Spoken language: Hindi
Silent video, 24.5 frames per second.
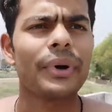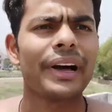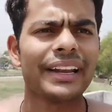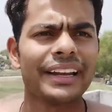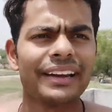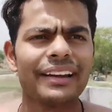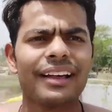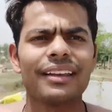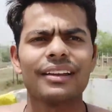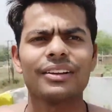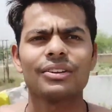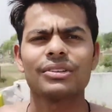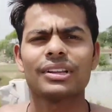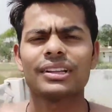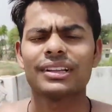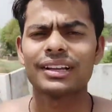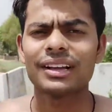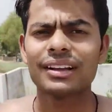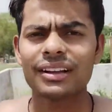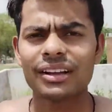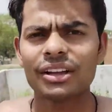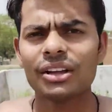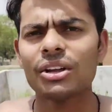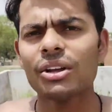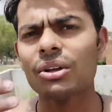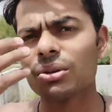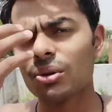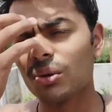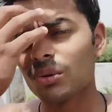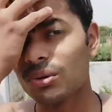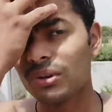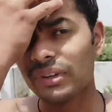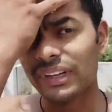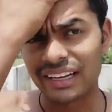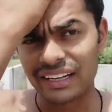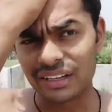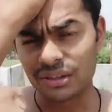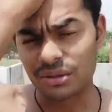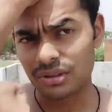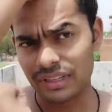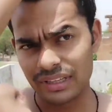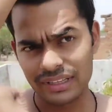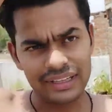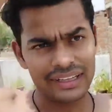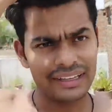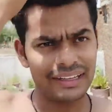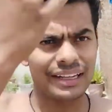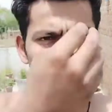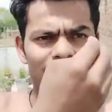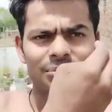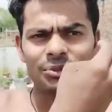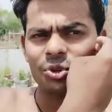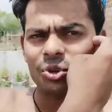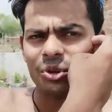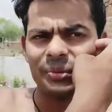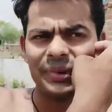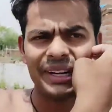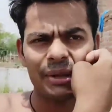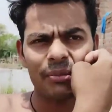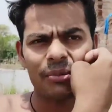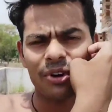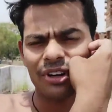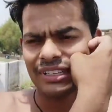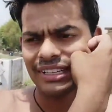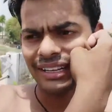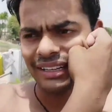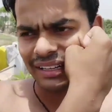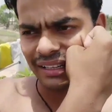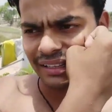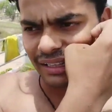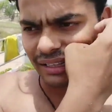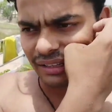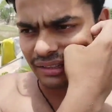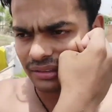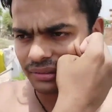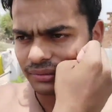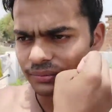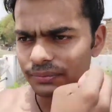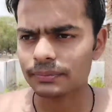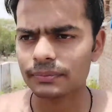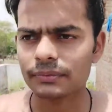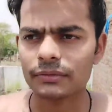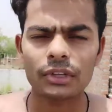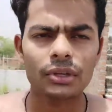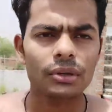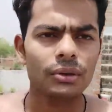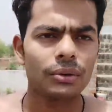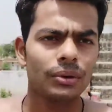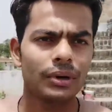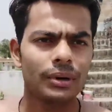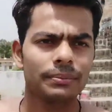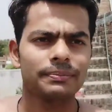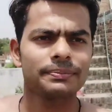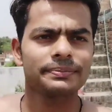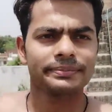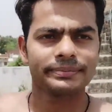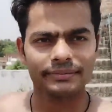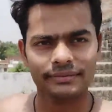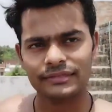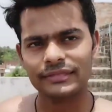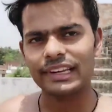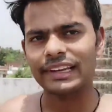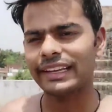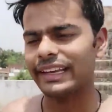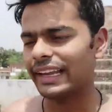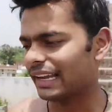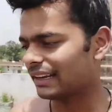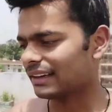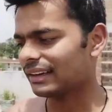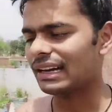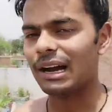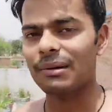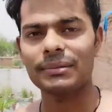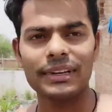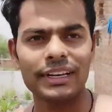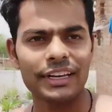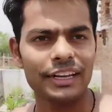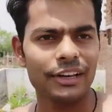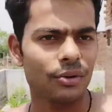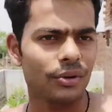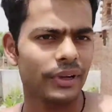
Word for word: में पानी डालना होता था तो उनको दिक्कत होती थी रात धूल मिट्टी बहुत ज़्यादा थी तो अब ये एक काम